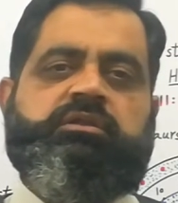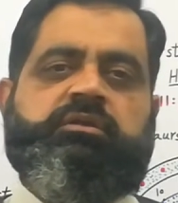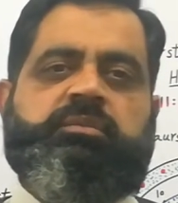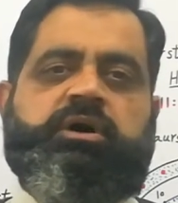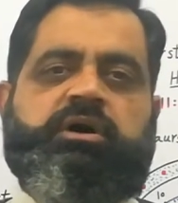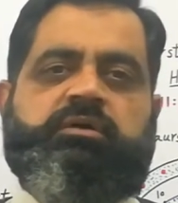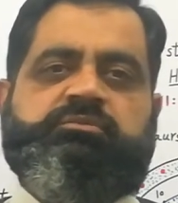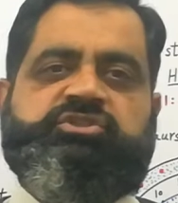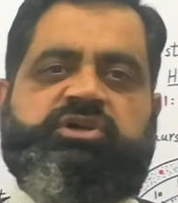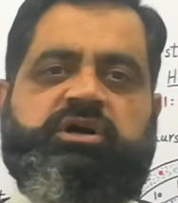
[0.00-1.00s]

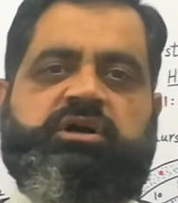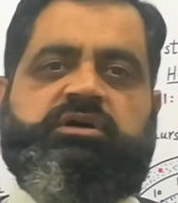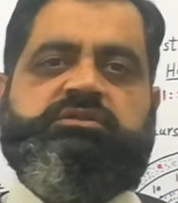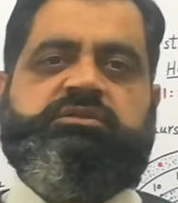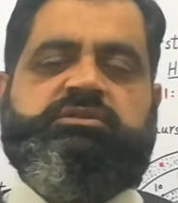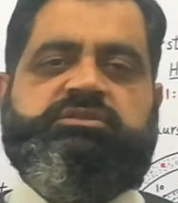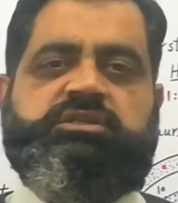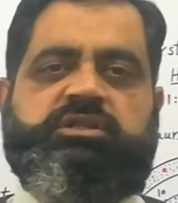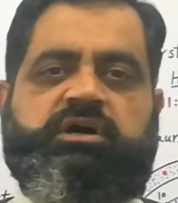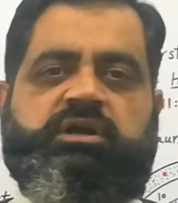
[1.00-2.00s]
तमाम चांद
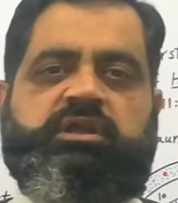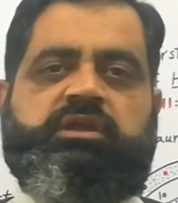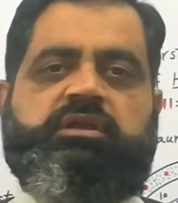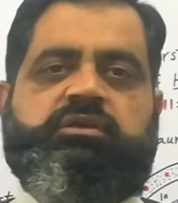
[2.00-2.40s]
सितारे